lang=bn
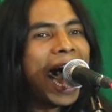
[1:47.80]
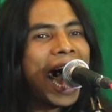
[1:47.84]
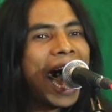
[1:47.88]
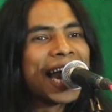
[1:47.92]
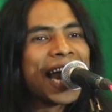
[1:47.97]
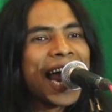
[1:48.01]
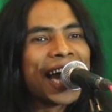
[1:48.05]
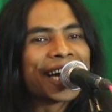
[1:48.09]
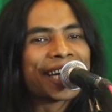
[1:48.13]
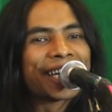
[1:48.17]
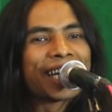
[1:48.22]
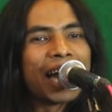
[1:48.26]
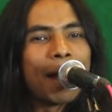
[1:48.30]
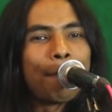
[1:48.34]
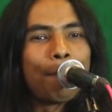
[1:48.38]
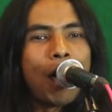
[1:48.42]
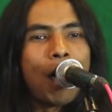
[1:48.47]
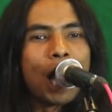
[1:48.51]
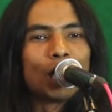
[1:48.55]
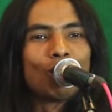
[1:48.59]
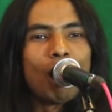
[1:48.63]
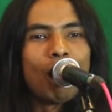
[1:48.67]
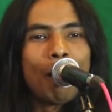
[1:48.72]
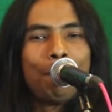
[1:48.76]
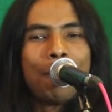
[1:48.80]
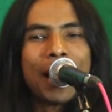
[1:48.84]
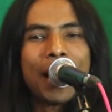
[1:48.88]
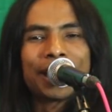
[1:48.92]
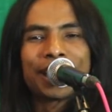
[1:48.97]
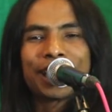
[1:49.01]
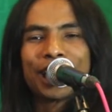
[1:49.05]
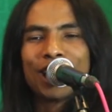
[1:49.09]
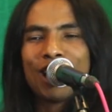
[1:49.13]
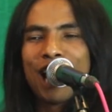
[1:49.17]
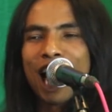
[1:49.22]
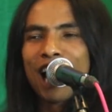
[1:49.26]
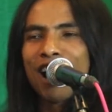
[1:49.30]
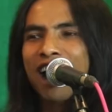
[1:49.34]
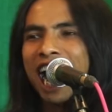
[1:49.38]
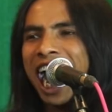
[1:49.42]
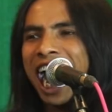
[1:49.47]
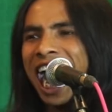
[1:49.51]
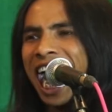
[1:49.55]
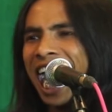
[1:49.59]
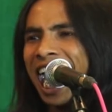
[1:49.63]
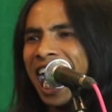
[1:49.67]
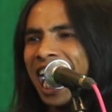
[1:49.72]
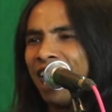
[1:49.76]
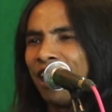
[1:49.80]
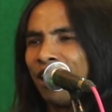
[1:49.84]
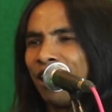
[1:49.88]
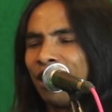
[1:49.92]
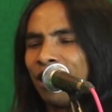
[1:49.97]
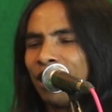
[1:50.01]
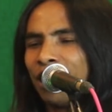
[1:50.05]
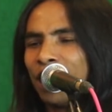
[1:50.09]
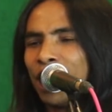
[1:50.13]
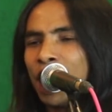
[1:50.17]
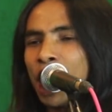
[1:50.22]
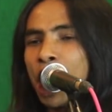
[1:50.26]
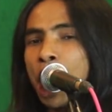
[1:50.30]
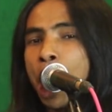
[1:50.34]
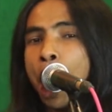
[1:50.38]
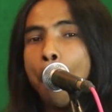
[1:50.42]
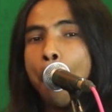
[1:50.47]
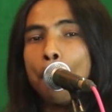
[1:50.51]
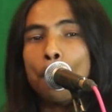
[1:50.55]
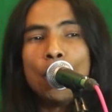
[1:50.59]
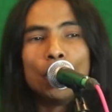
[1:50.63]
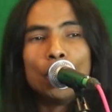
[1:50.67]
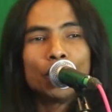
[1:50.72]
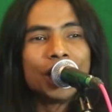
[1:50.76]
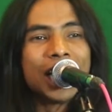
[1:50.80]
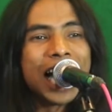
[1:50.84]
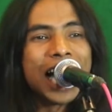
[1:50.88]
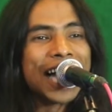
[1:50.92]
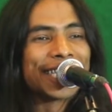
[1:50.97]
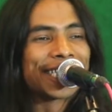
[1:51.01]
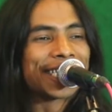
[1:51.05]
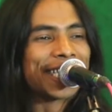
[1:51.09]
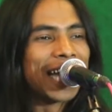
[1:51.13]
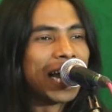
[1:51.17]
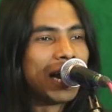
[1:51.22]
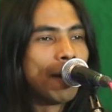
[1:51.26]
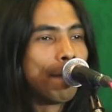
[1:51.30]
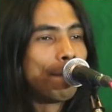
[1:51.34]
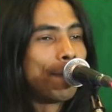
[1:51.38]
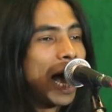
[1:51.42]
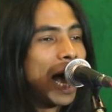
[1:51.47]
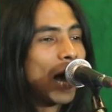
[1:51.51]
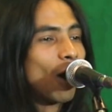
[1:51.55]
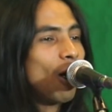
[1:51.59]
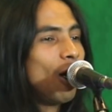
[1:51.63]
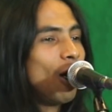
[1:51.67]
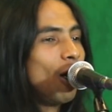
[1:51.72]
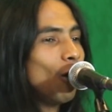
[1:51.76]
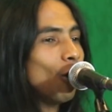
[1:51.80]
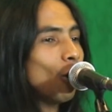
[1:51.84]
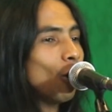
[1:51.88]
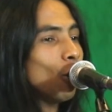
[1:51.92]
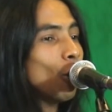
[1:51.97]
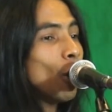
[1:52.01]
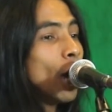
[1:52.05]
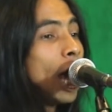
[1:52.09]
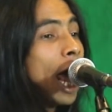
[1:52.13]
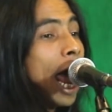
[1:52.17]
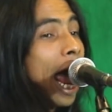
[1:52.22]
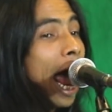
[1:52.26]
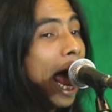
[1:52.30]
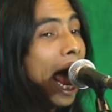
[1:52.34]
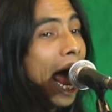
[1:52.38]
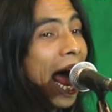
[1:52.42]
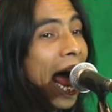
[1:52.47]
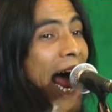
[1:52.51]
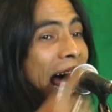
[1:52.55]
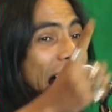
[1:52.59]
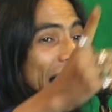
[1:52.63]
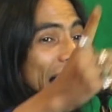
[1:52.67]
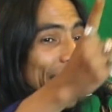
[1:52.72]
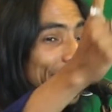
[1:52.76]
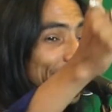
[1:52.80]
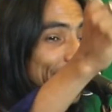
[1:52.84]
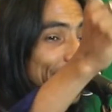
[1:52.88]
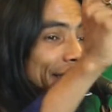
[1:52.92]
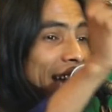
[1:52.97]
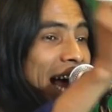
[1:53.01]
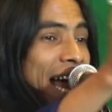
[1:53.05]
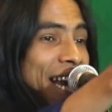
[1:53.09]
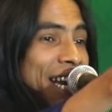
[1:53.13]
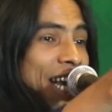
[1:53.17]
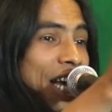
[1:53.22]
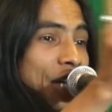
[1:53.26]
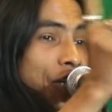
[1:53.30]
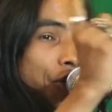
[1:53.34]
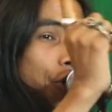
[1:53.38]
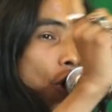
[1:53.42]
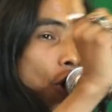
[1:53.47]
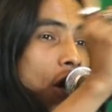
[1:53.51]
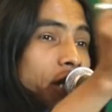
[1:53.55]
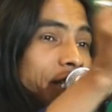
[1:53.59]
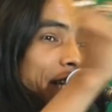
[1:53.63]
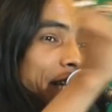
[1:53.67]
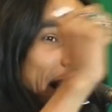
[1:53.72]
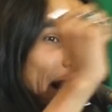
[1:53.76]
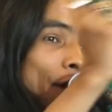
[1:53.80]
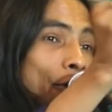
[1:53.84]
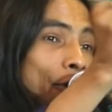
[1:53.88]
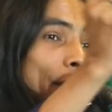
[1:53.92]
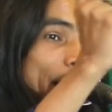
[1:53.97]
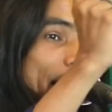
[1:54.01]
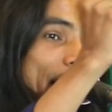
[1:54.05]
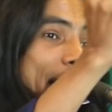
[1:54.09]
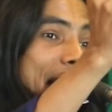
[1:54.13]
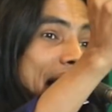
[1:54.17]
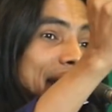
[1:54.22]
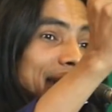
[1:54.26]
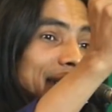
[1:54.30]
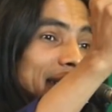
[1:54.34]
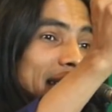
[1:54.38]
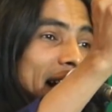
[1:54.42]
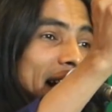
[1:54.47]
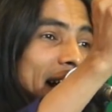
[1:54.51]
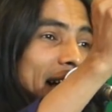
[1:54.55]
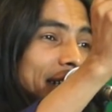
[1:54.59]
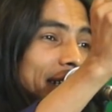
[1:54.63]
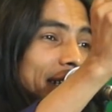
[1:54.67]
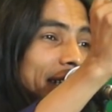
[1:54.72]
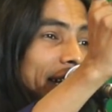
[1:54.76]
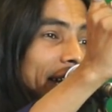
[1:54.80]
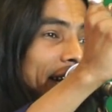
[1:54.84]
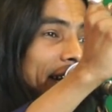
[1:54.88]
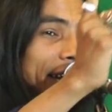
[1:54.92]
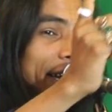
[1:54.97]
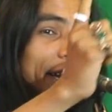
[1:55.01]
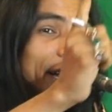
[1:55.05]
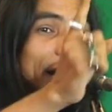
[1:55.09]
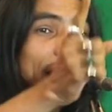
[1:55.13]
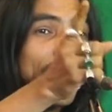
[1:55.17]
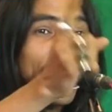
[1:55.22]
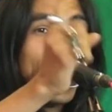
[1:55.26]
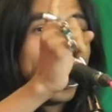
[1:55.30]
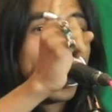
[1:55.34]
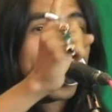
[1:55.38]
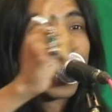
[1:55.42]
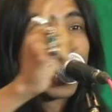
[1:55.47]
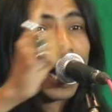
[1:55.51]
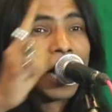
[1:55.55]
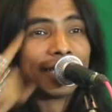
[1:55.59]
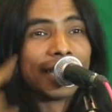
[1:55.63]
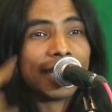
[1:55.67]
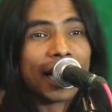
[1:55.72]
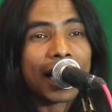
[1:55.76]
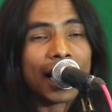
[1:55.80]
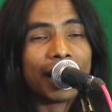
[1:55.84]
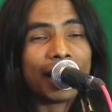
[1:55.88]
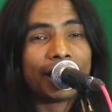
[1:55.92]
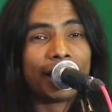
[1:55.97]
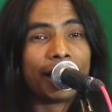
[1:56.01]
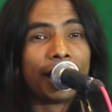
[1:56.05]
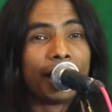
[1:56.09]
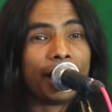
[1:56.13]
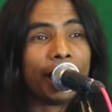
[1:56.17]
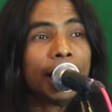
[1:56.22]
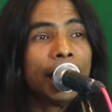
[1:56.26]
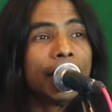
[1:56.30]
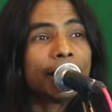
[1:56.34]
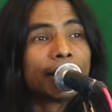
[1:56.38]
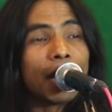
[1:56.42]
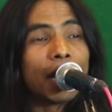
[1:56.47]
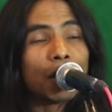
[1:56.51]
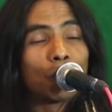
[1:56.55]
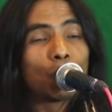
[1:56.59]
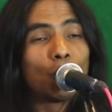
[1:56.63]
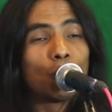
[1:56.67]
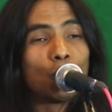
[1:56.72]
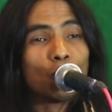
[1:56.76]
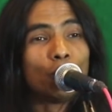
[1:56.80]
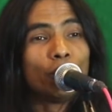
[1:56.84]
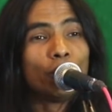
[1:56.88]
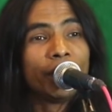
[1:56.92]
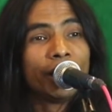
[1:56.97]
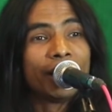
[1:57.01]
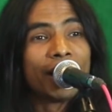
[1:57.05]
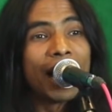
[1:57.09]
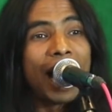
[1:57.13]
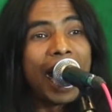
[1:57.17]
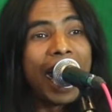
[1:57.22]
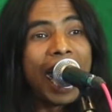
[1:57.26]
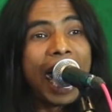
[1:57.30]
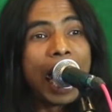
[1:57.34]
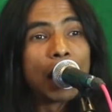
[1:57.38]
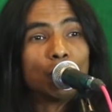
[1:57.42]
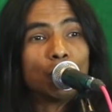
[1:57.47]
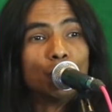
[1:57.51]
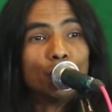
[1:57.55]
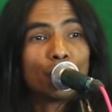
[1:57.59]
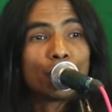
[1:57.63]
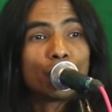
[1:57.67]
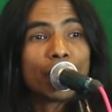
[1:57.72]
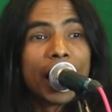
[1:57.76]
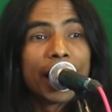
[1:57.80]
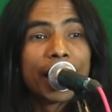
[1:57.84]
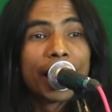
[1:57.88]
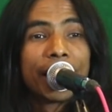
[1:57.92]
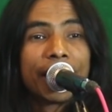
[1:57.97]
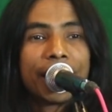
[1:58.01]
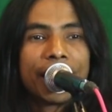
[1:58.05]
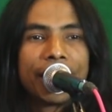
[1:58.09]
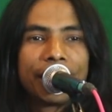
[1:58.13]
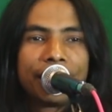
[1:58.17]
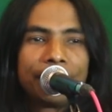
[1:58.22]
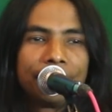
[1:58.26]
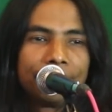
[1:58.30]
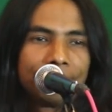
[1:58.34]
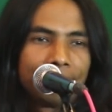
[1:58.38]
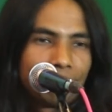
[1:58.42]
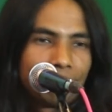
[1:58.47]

আর একটা বদ অভ্যাস গো মুদি আসান পাগল এক টানে শশার করে গাঞ্জা খাচ্ছিলেন এই গাঁজা খাতে তার কোনোদিন আগুন লাগে নাই